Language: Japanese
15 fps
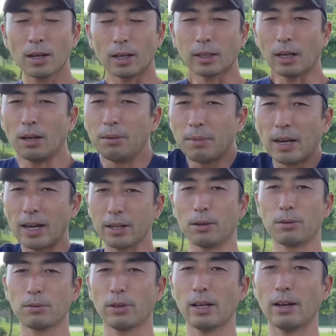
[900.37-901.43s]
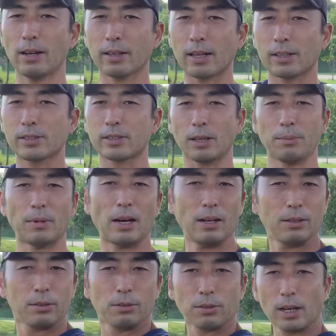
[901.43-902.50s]
肩を周りをこう柔らかくして、
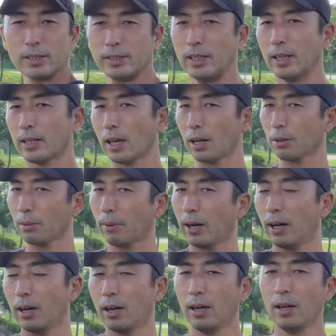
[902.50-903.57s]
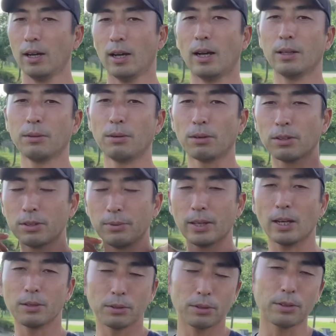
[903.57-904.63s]
動かしていければ首
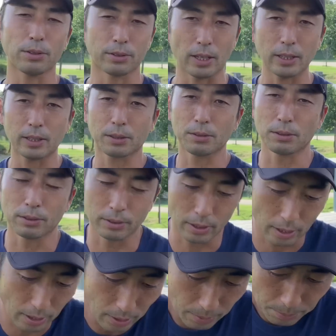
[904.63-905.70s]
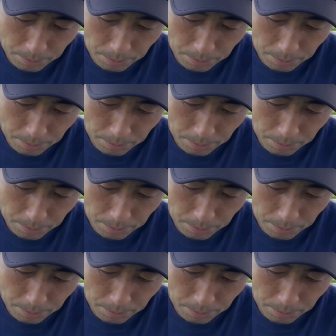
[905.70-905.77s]
が動くようになってくるんで、